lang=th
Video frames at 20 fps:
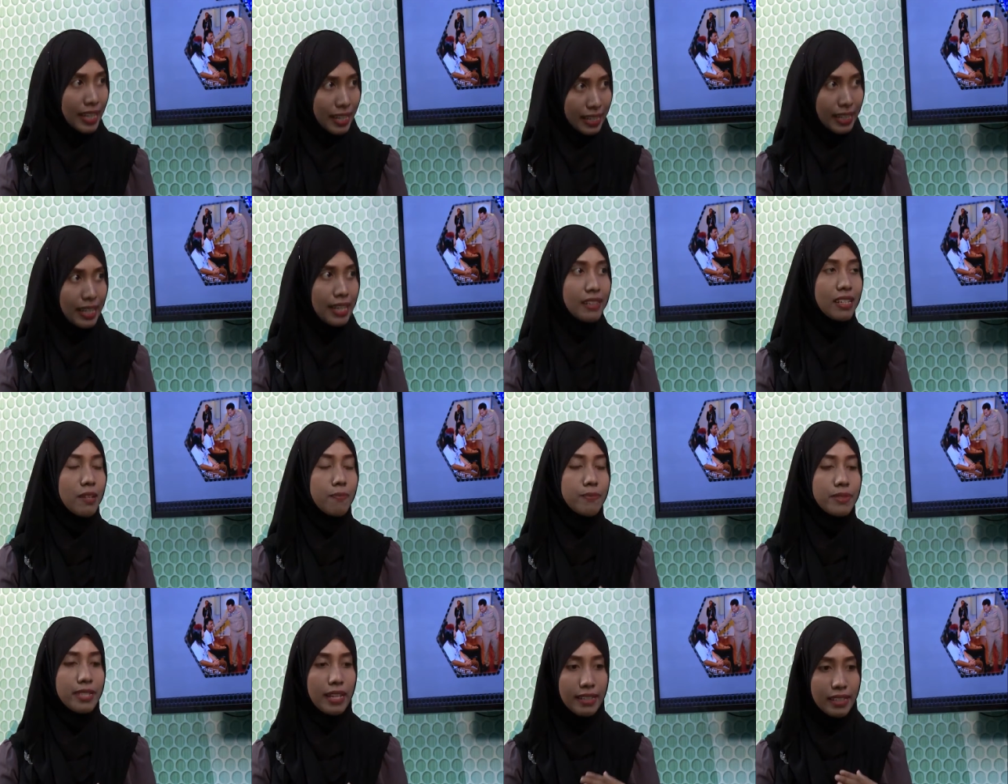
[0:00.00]
ใช่ค่ะ
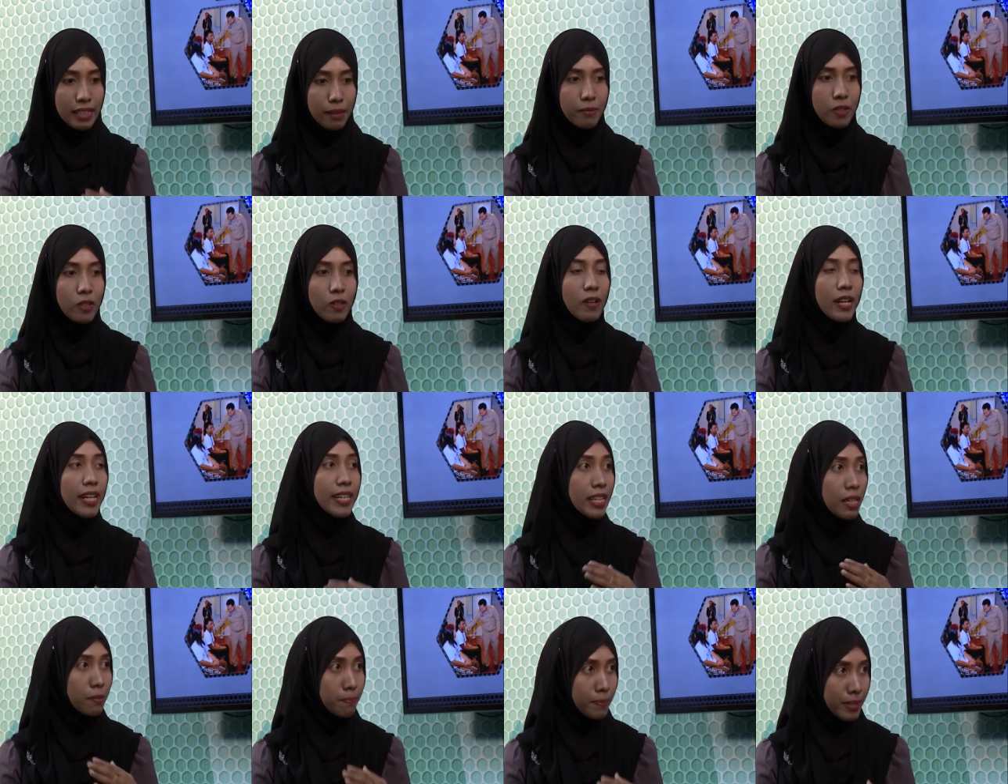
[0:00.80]
รับแจ้งเยี่ยมแล้วก็
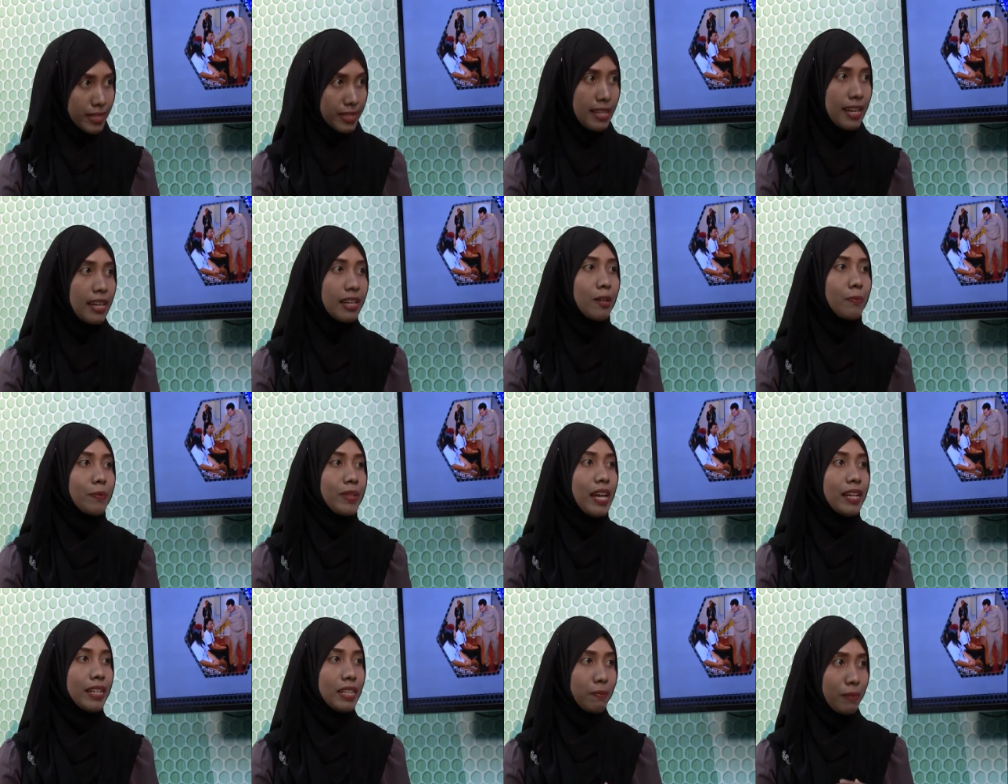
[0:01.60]
ให้คำปรึกษากับ
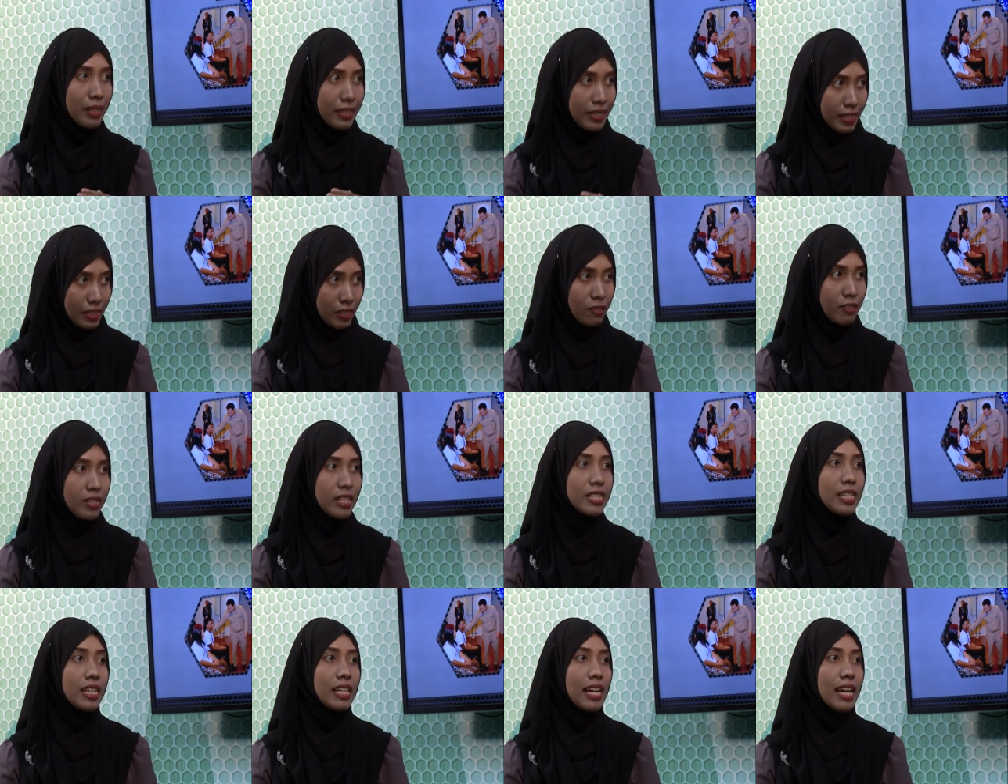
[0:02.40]
ญาติที่มาติดต่อ
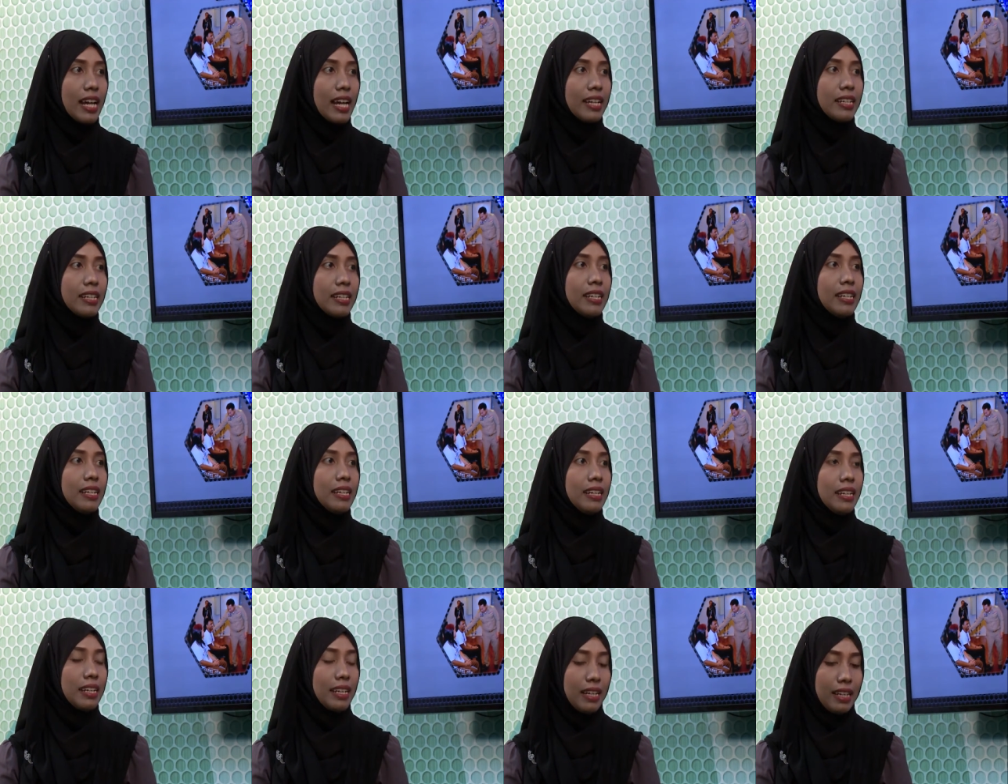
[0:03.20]
ราชการครับ
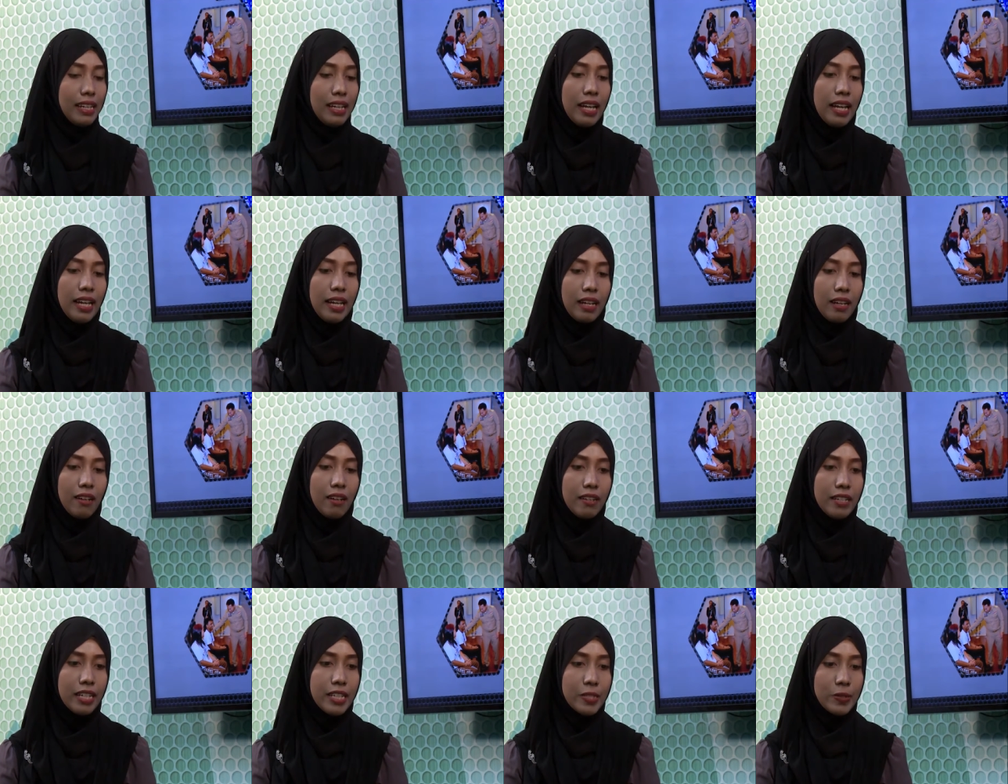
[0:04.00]
ค่ะ
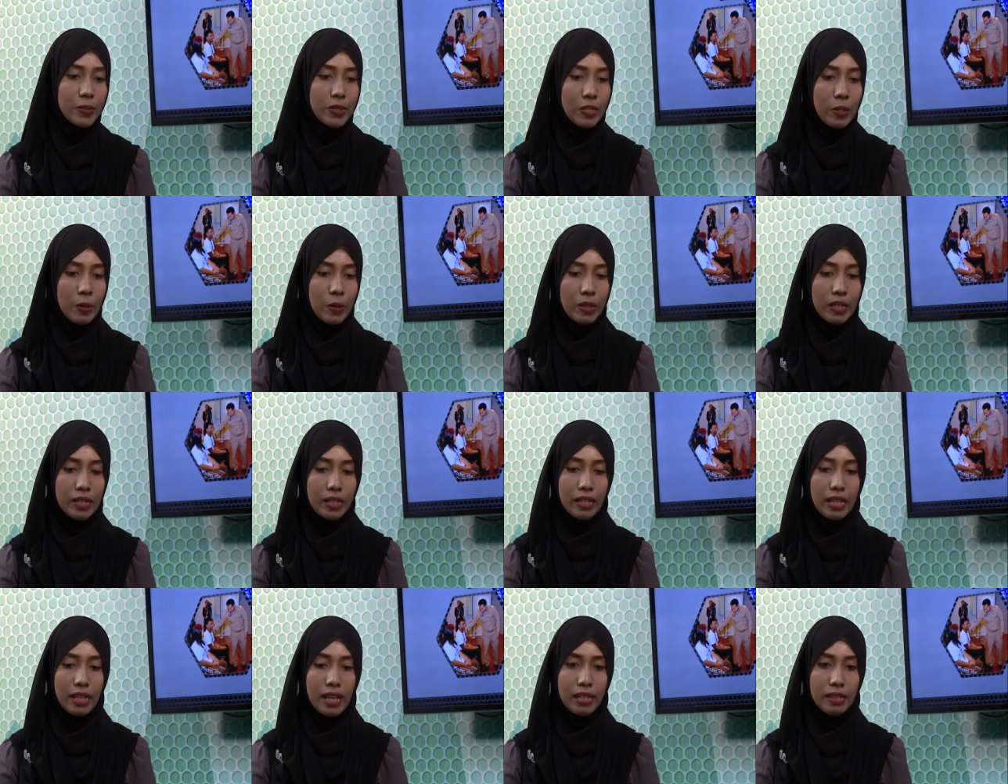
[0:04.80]
ก็ในส่วนของ
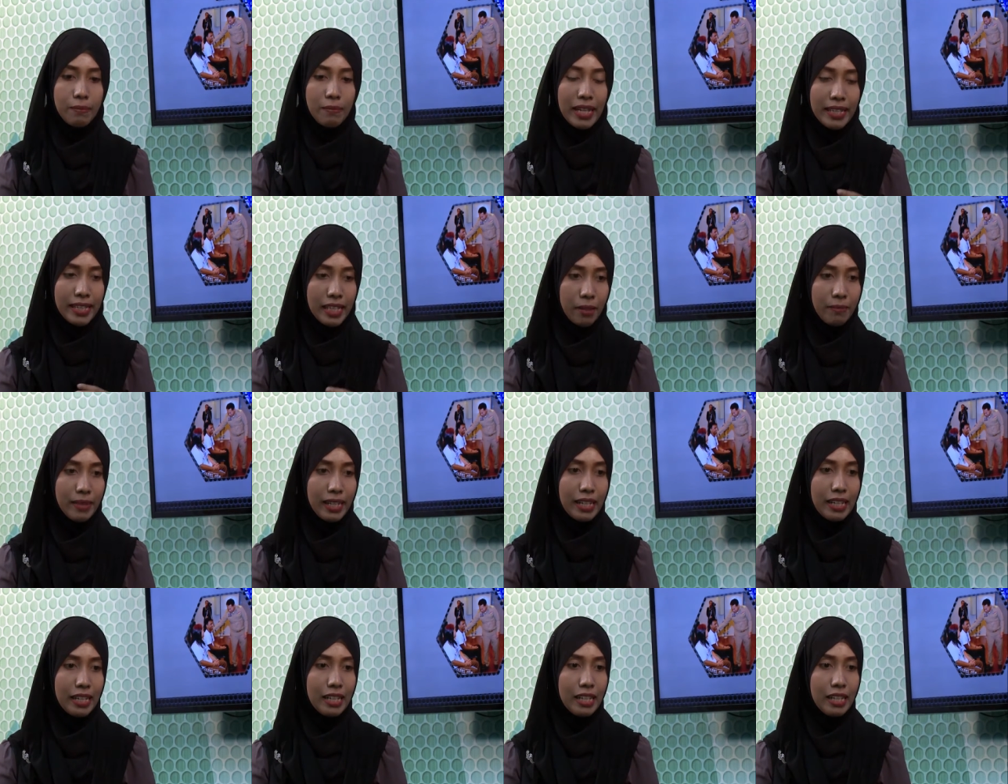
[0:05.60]
การมาเยี่ยม
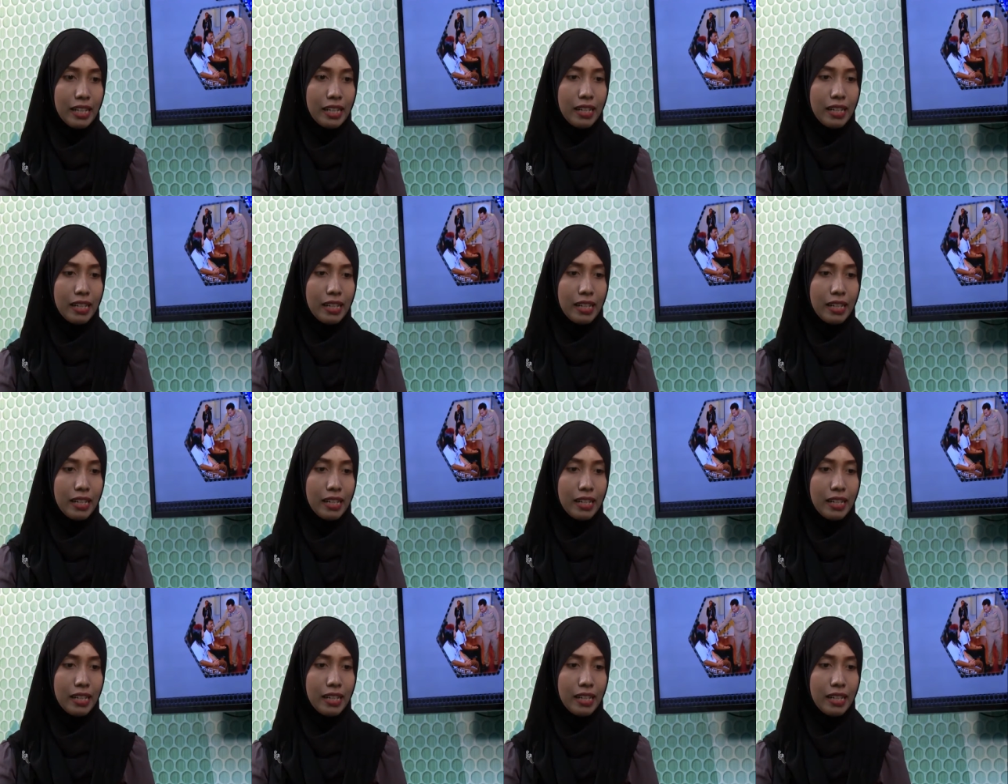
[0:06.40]
เนี่ย